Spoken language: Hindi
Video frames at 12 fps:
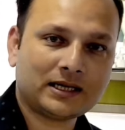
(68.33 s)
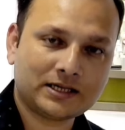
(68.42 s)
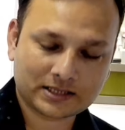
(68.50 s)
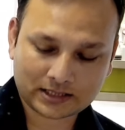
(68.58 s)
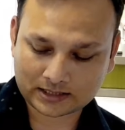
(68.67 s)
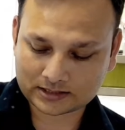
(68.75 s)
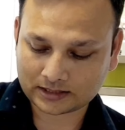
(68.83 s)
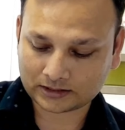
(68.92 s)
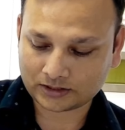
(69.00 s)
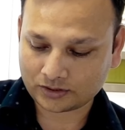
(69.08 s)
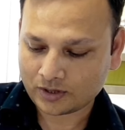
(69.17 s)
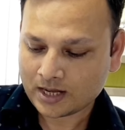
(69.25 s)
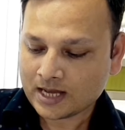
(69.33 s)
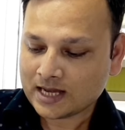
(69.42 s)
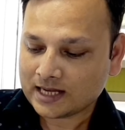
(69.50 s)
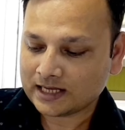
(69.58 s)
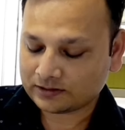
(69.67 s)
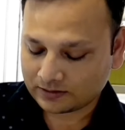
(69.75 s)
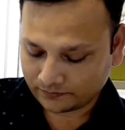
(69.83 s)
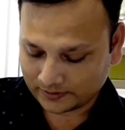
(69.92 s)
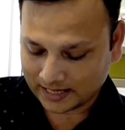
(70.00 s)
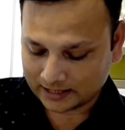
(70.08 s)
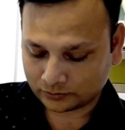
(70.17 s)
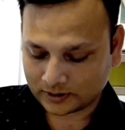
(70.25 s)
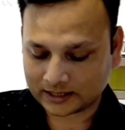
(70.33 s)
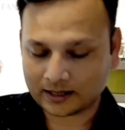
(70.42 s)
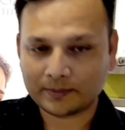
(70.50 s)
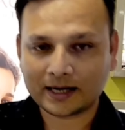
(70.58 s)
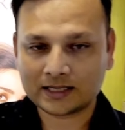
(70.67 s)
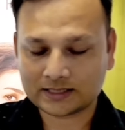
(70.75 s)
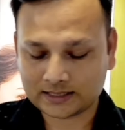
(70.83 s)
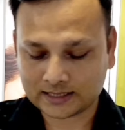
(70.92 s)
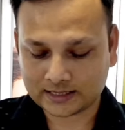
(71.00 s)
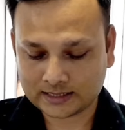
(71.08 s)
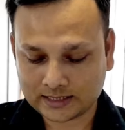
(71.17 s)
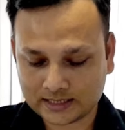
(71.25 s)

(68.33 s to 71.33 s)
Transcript: रजिस्टर कर सकते हो इसमें फिलहाल थोड़ा कैमरा नज़दीक कर दीजिए